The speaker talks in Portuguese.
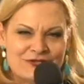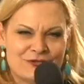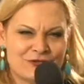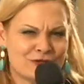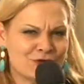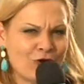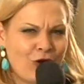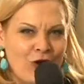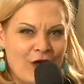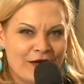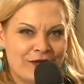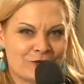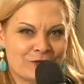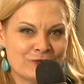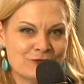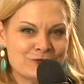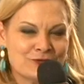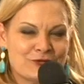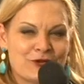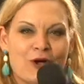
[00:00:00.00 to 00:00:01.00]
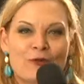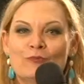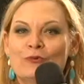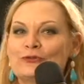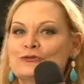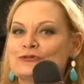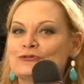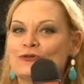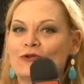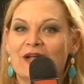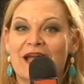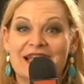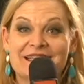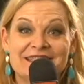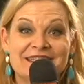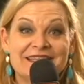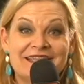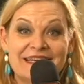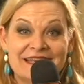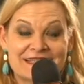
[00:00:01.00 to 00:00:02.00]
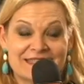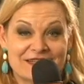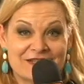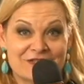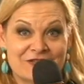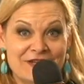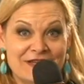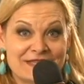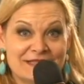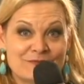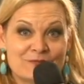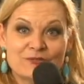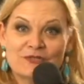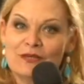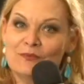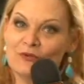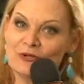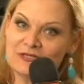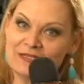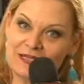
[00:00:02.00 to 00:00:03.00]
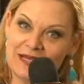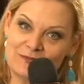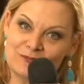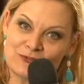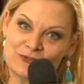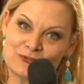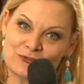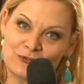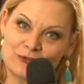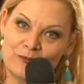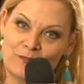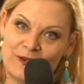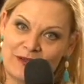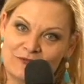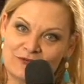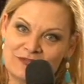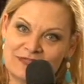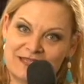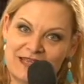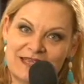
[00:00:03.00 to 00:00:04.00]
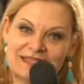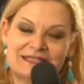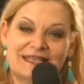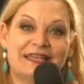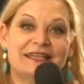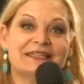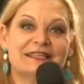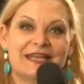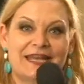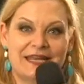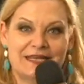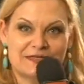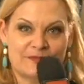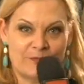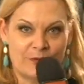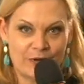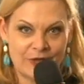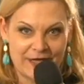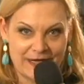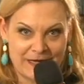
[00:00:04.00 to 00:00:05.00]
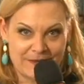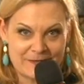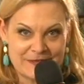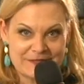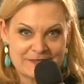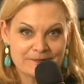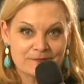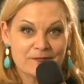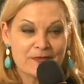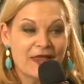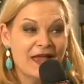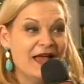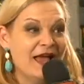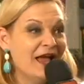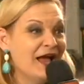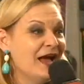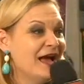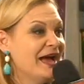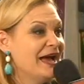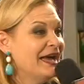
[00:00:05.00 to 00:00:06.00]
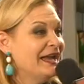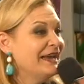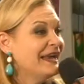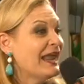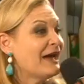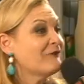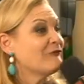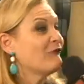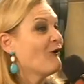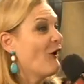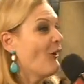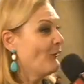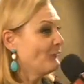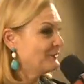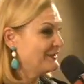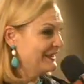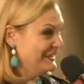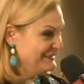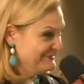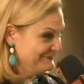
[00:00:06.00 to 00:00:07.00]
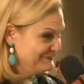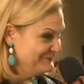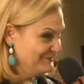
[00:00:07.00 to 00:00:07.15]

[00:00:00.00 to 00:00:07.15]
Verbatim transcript: históricos, muitos locais interessantíssimos e mostramos tudo para vocês em três programas. Na volta,